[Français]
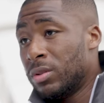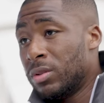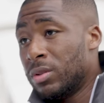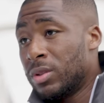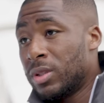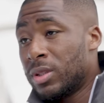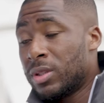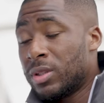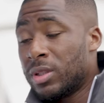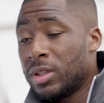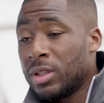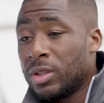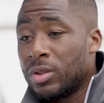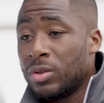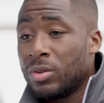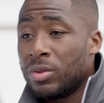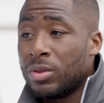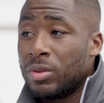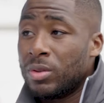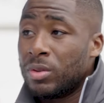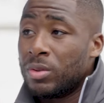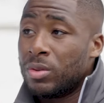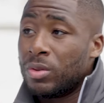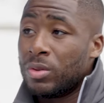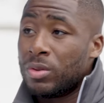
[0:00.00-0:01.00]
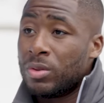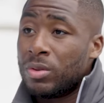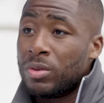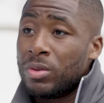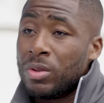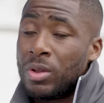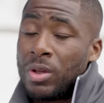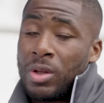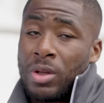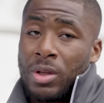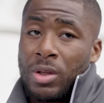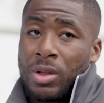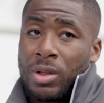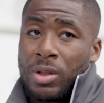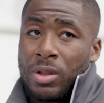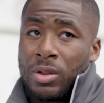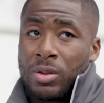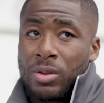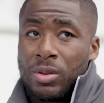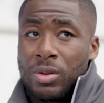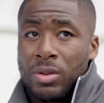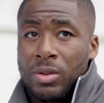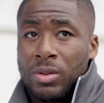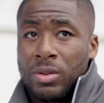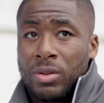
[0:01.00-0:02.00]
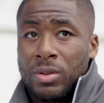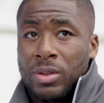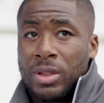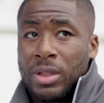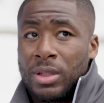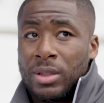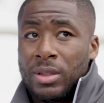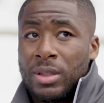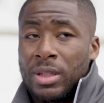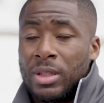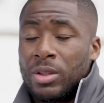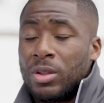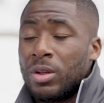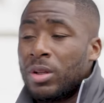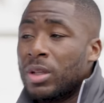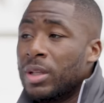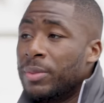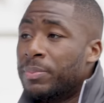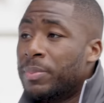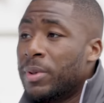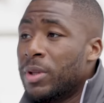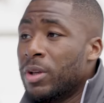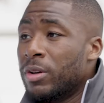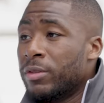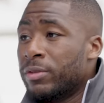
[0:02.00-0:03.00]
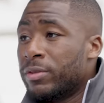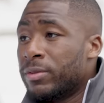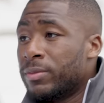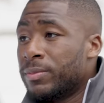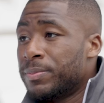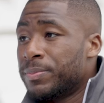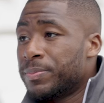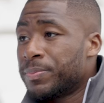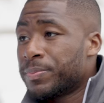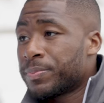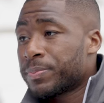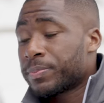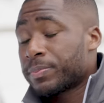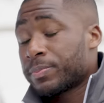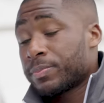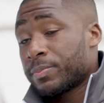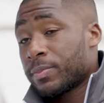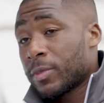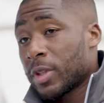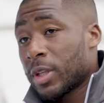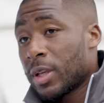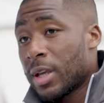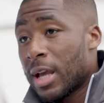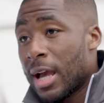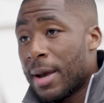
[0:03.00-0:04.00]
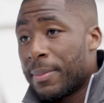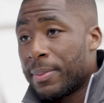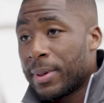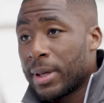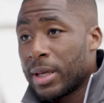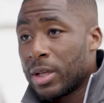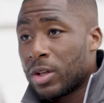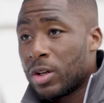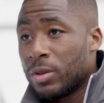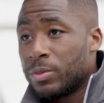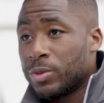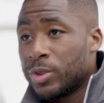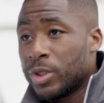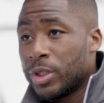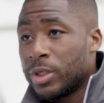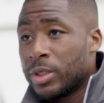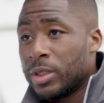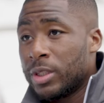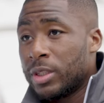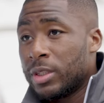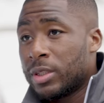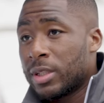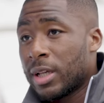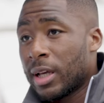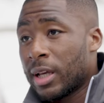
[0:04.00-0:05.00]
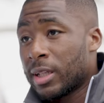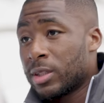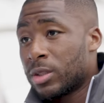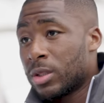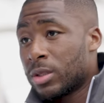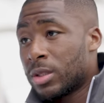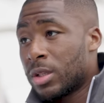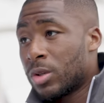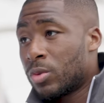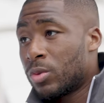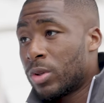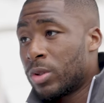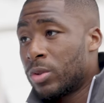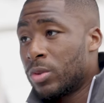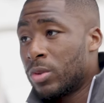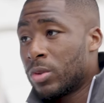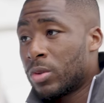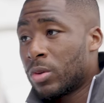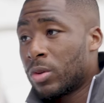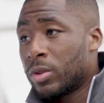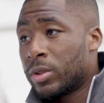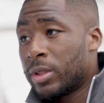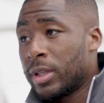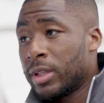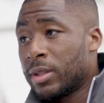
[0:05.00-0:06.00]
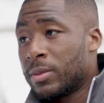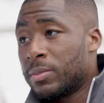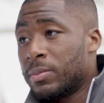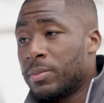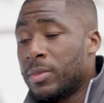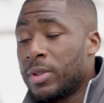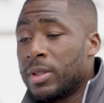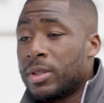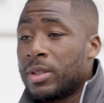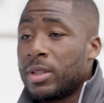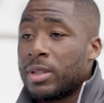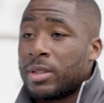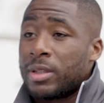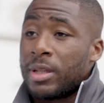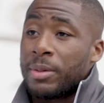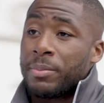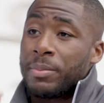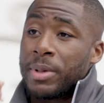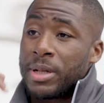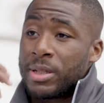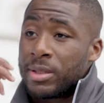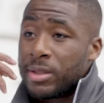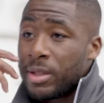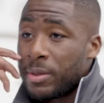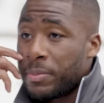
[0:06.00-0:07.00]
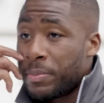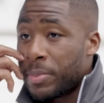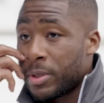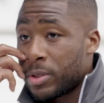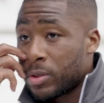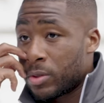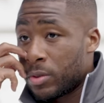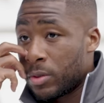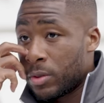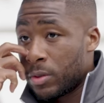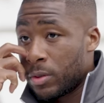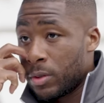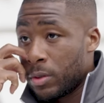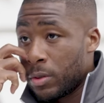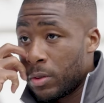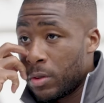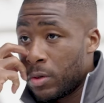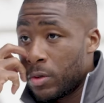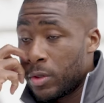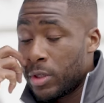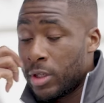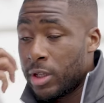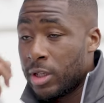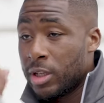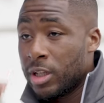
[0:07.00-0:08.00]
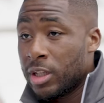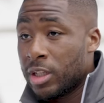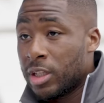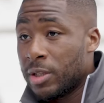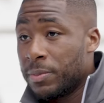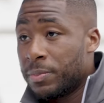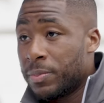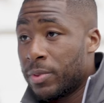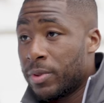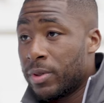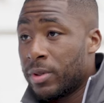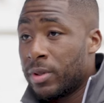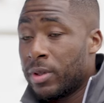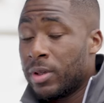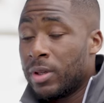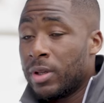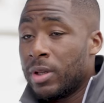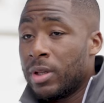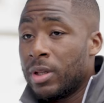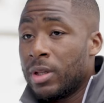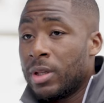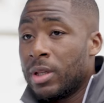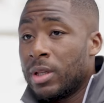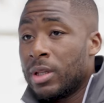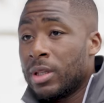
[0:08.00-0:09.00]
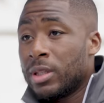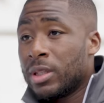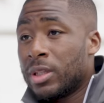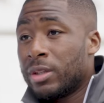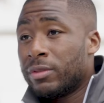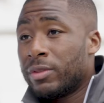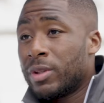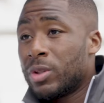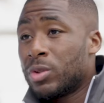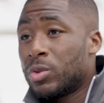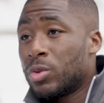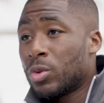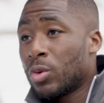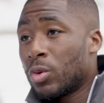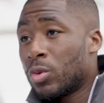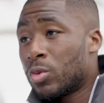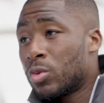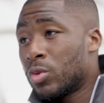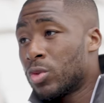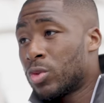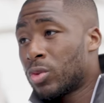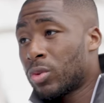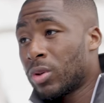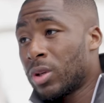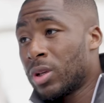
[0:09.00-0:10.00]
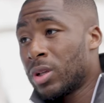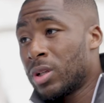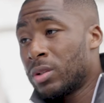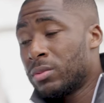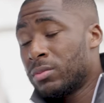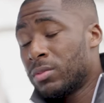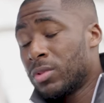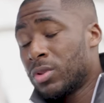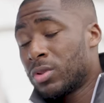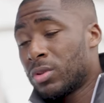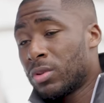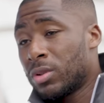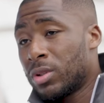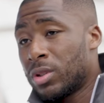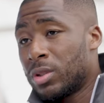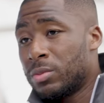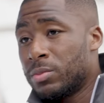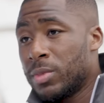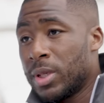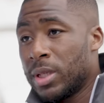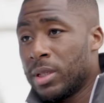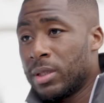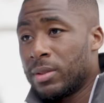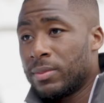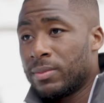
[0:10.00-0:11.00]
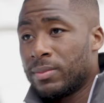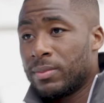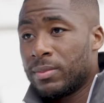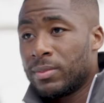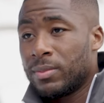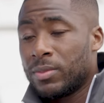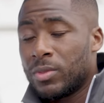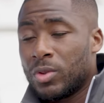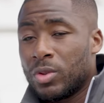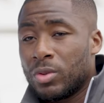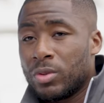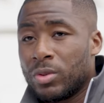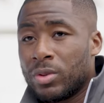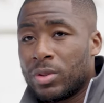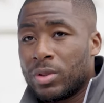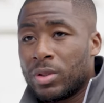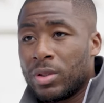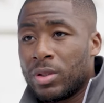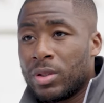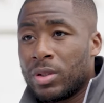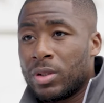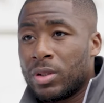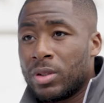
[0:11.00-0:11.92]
d'essayer de, d'être dans les playoffs. Après, comme j'ai dit, ça reste dans un coin de notre tête, mais c'est step by step parce qu'on est une équipe qui vient de se reconstruire, entre guillemets. Donc,